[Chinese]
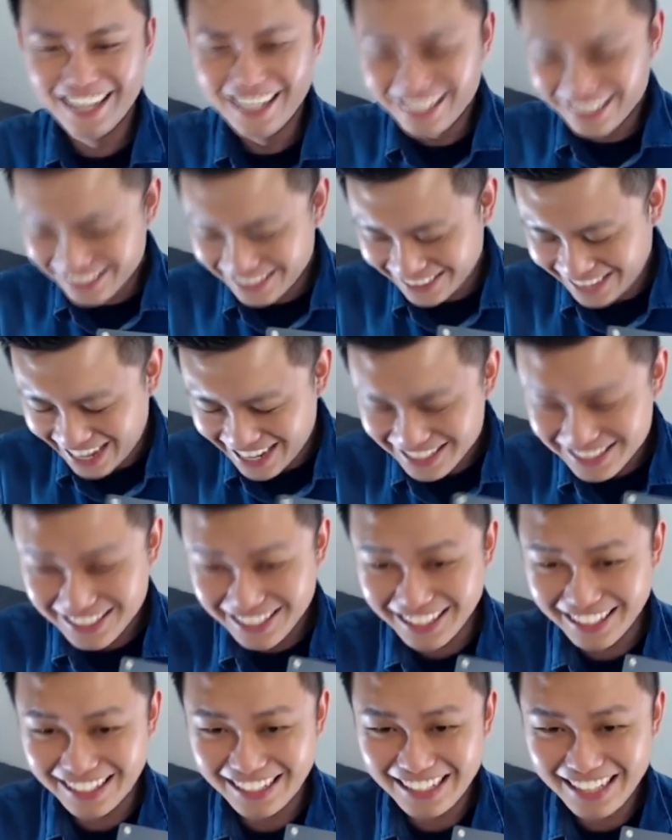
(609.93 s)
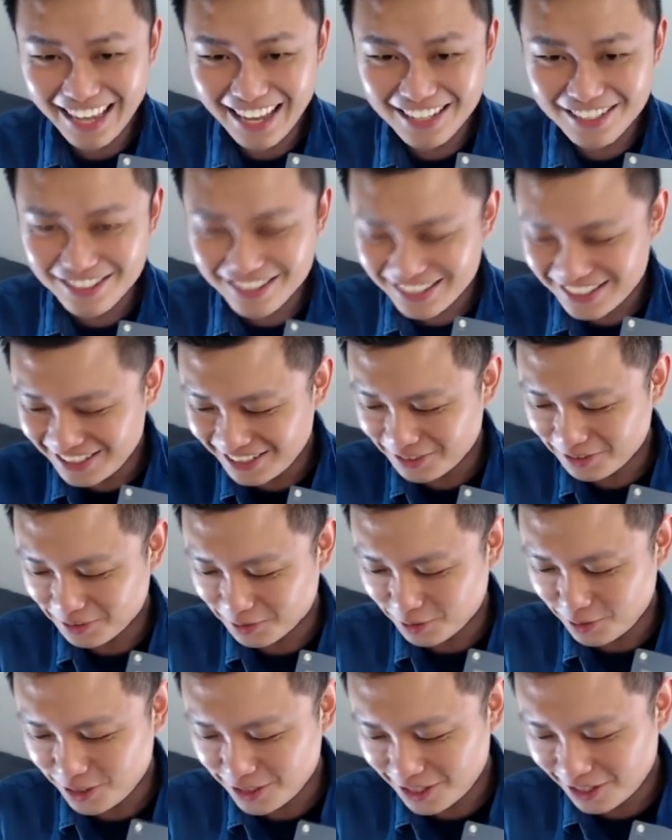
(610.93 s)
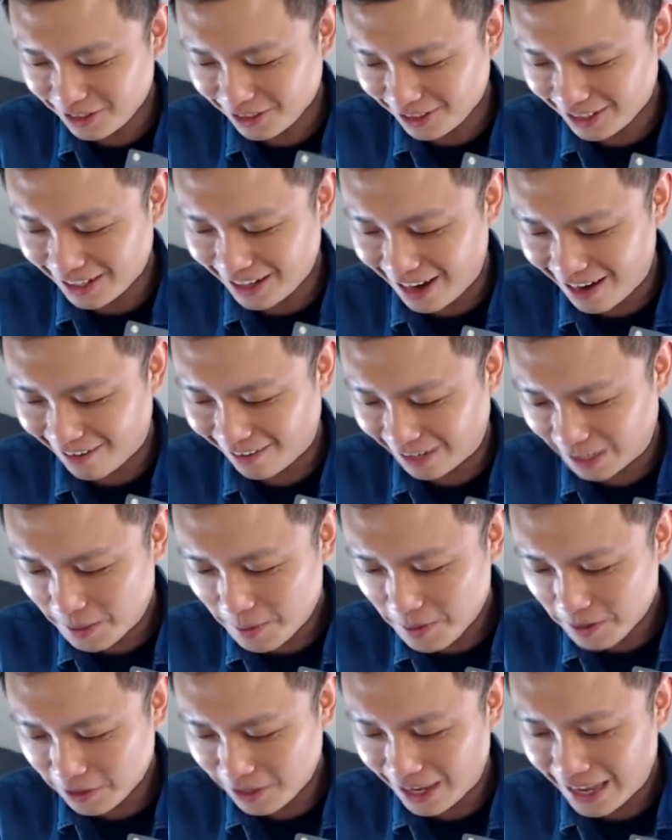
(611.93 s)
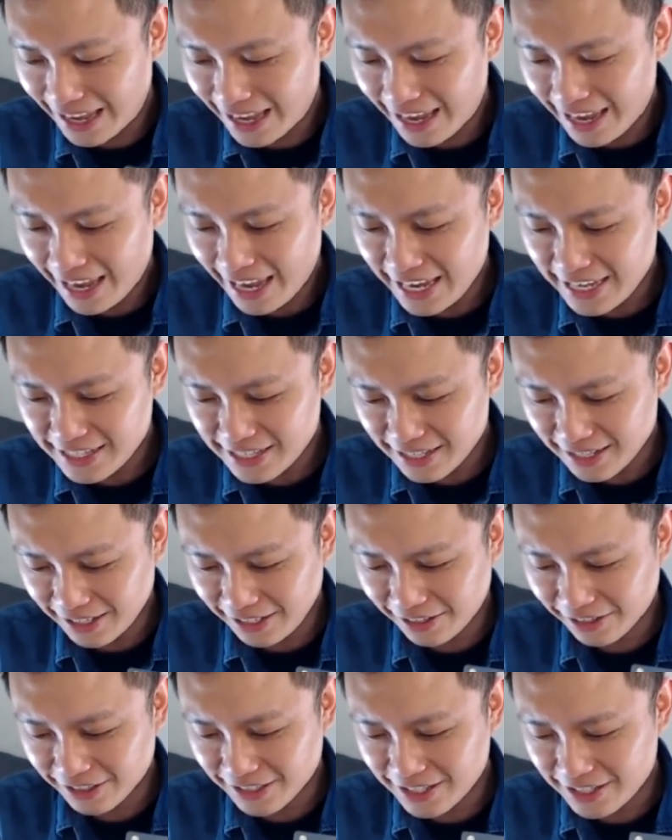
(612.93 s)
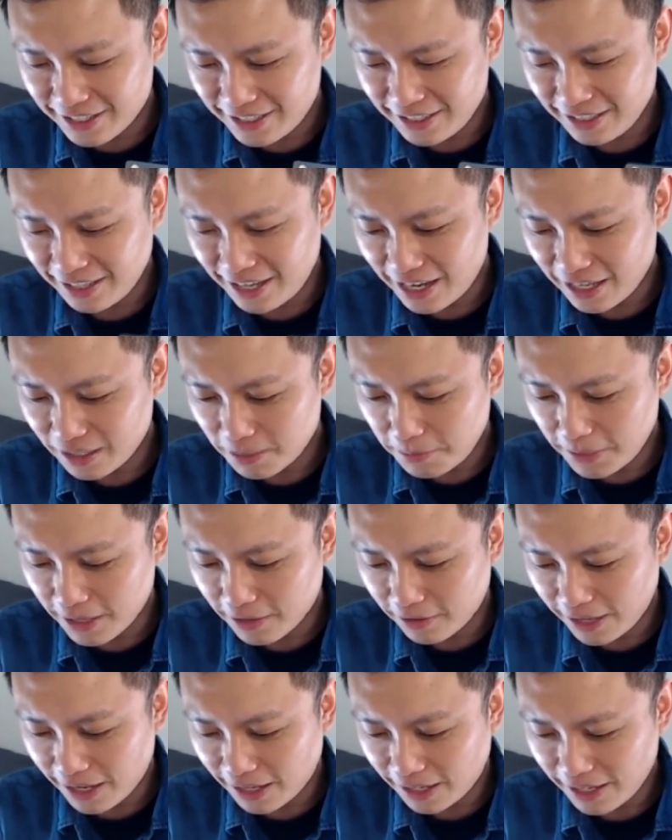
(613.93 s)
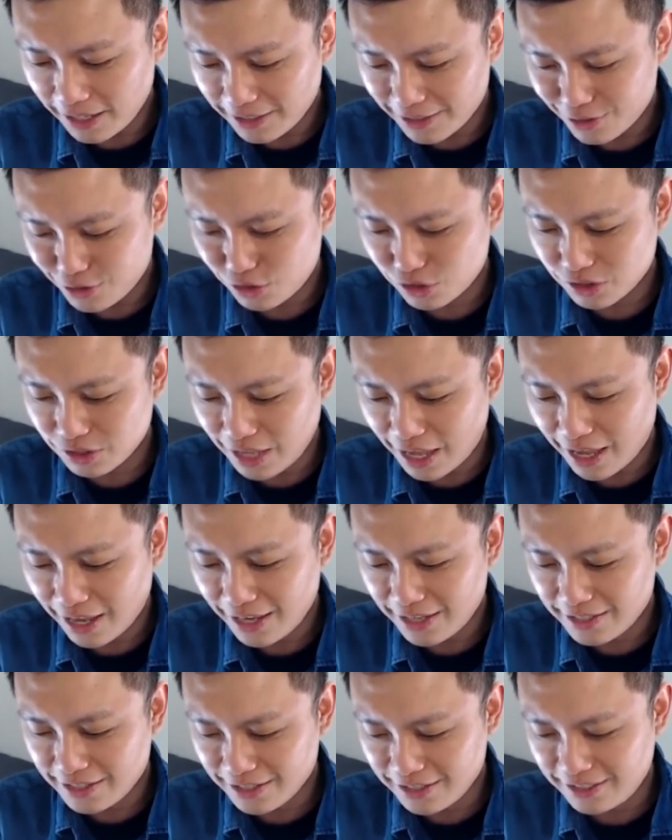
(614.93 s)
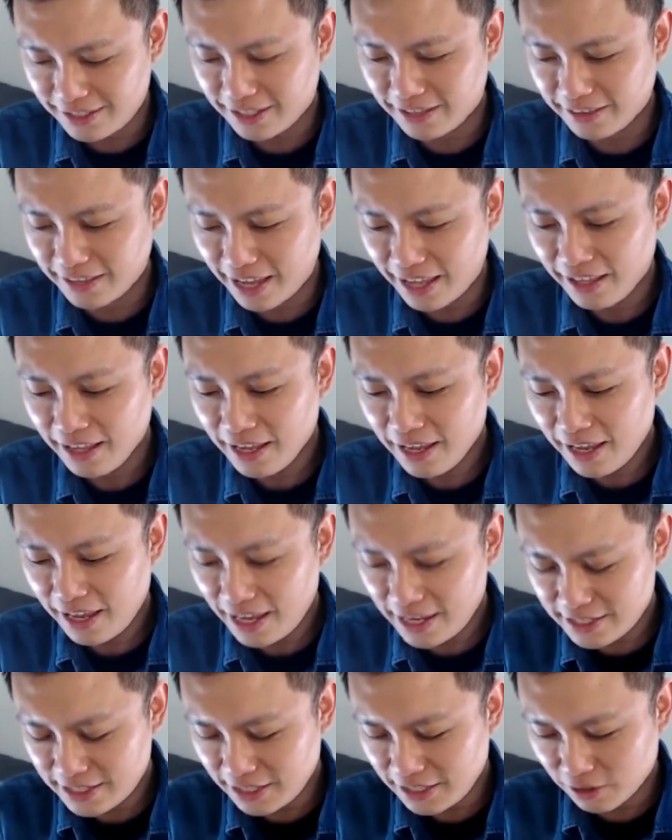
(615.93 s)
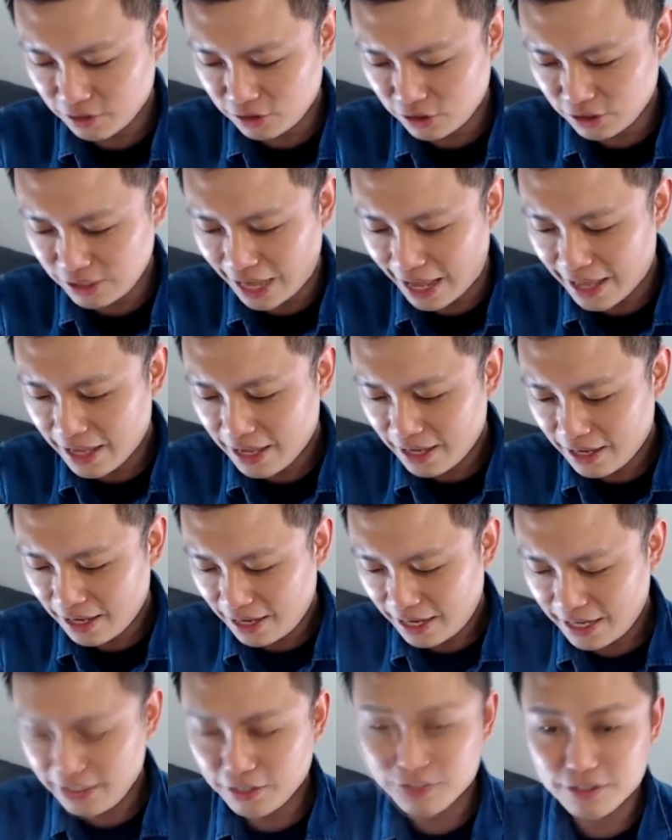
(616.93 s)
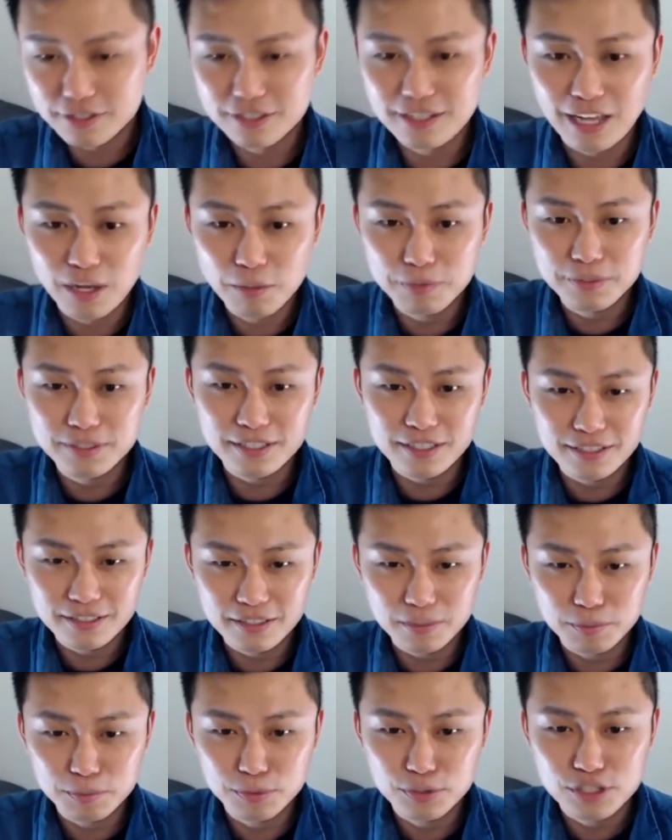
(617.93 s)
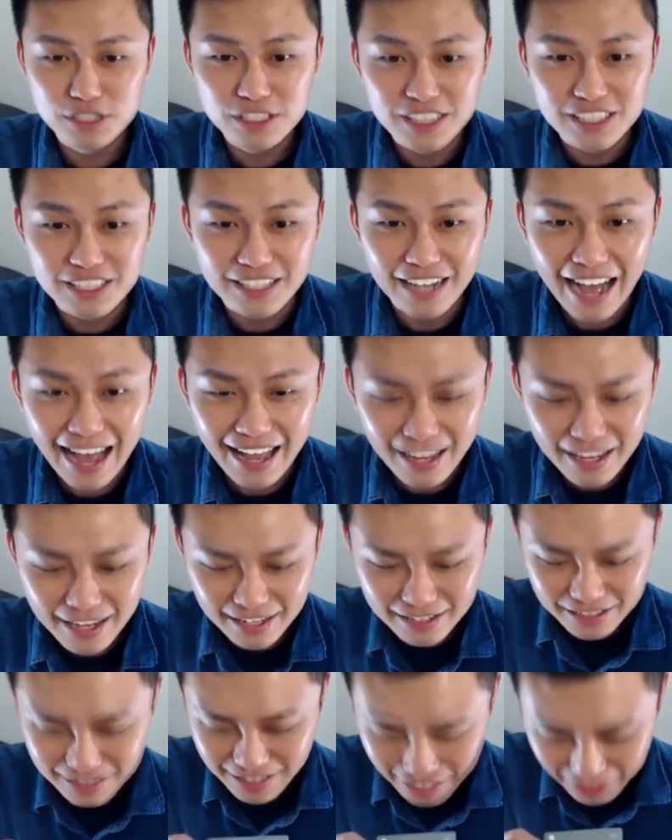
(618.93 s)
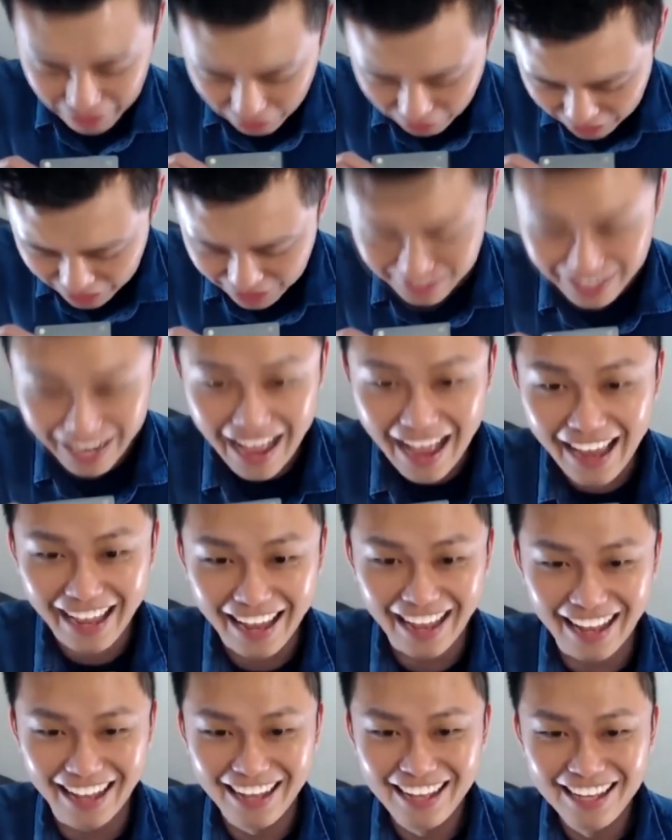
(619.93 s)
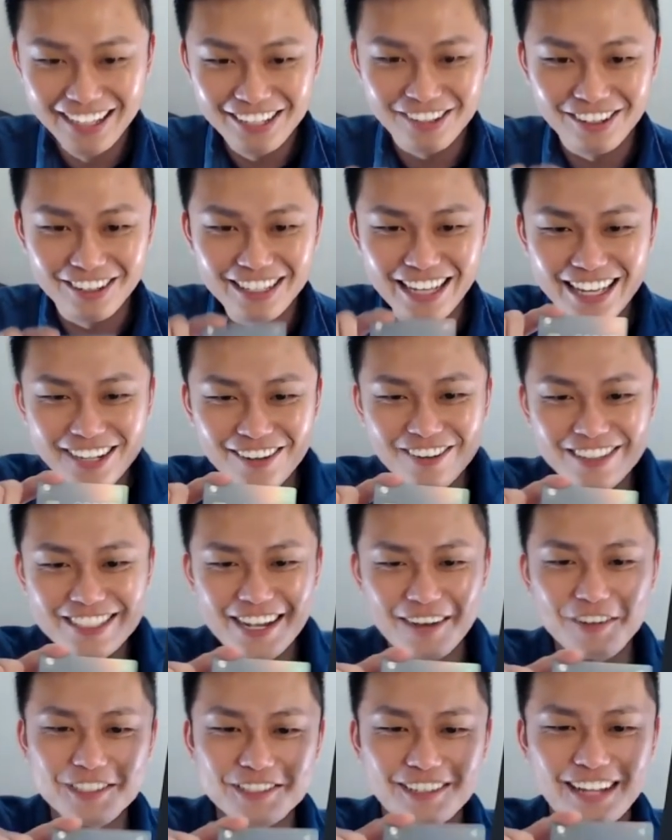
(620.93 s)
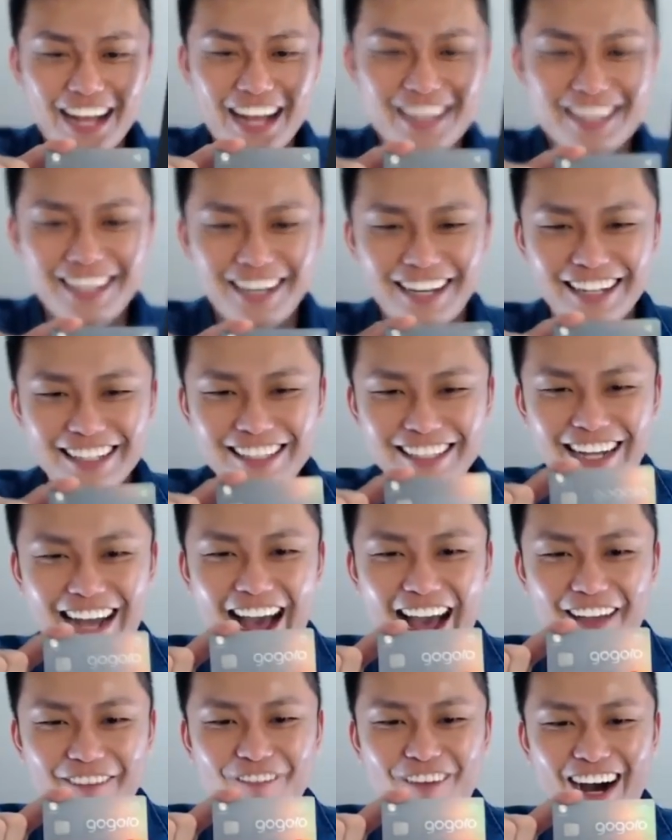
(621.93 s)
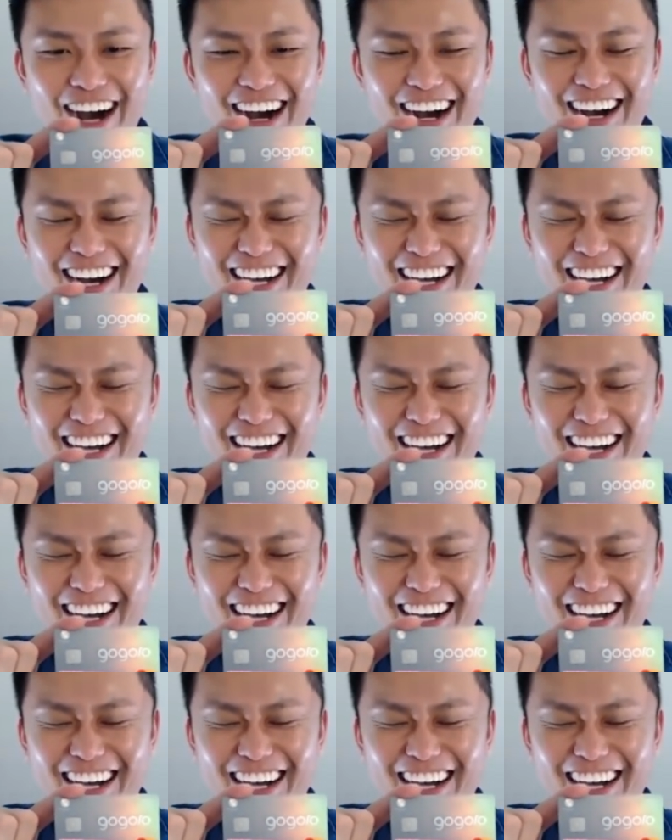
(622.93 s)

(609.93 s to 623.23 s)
这大家是很厉害，就是文学造诣都很好哦。对，黑色很有个性，黑的漂亮，黑的质感，黑色简单，黑色有质感，黑有质感又不失不失可爱。这哪里有可爱啊？有人可以跟我讲为什么它这个很可爱吗？